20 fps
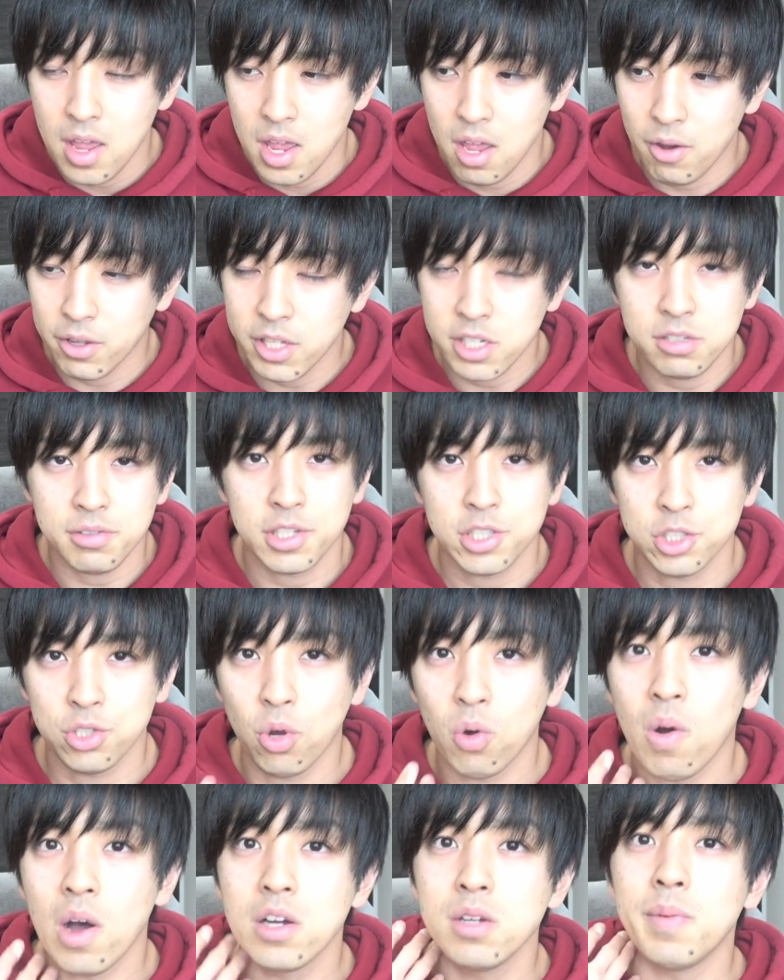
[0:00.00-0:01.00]
私は
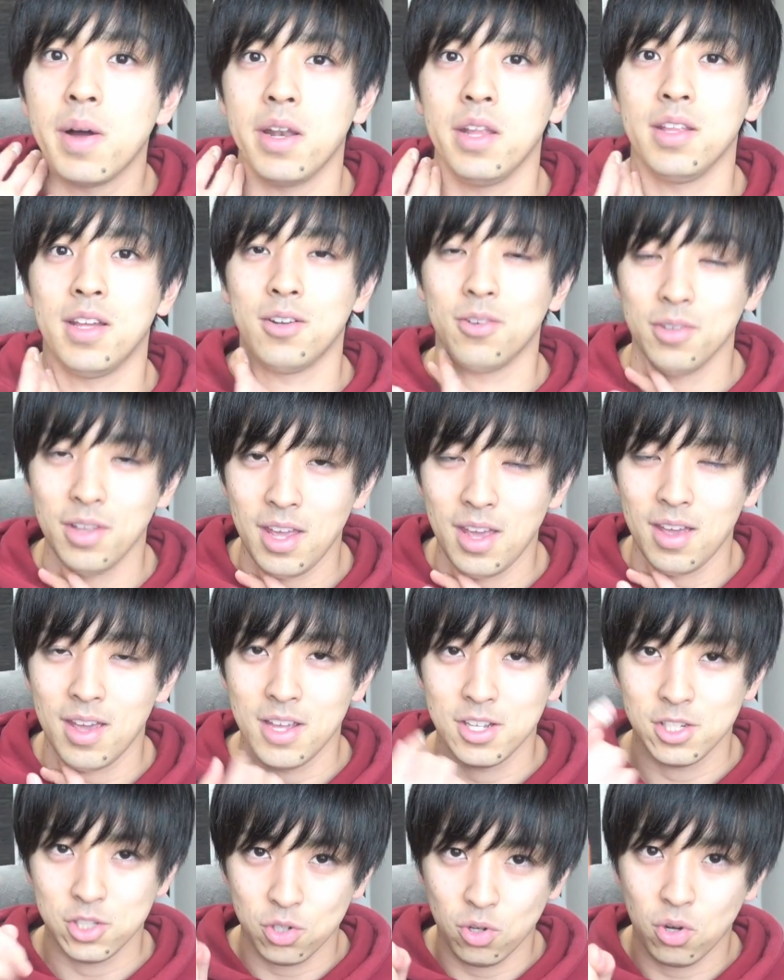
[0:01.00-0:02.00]
昭和生まれなので、
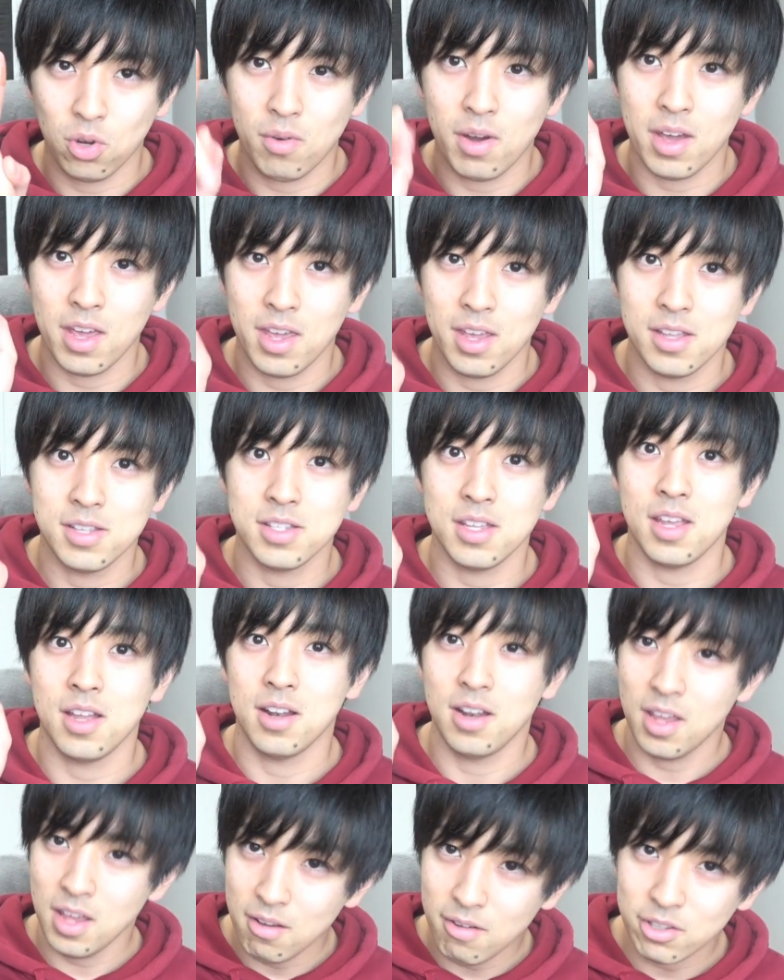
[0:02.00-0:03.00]
昭和、平成、
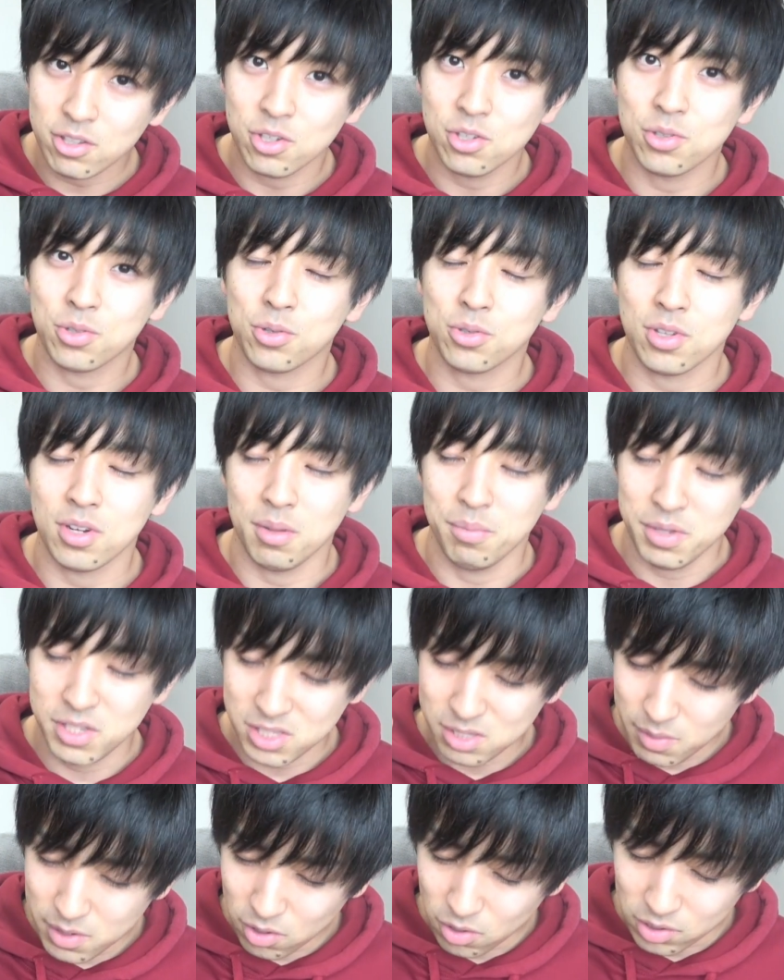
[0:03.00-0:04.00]
令和ということで3
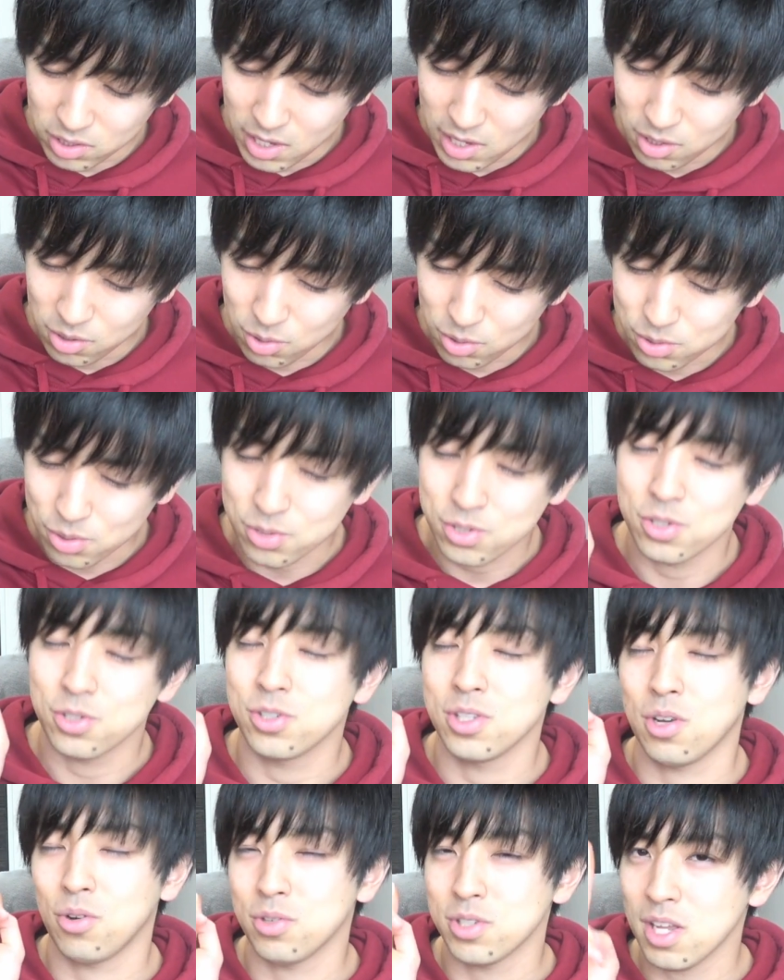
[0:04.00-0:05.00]
つ目の言語突入
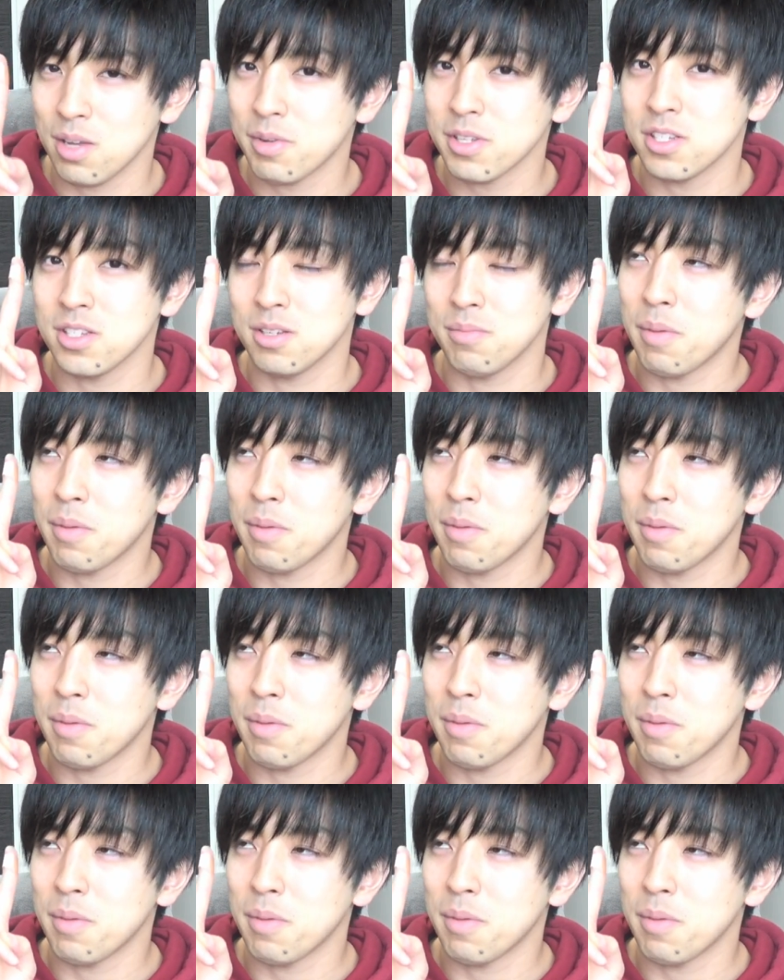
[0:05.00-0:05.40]
でございます。